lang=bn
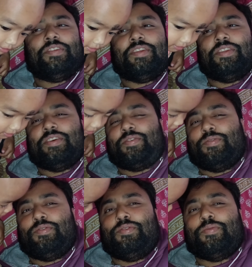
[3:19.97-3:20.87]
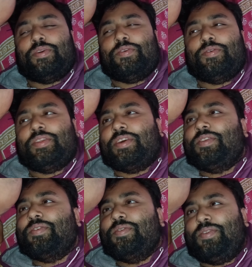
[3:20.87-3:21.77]
রান্না করছো ভালো করে তার
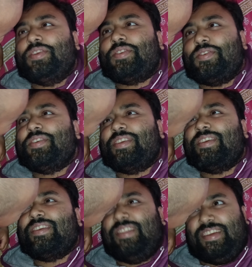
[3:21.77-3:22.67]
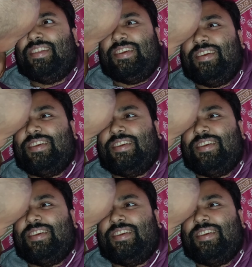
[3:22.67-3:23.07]
জন্য টেস্ট হয়েছি তাই না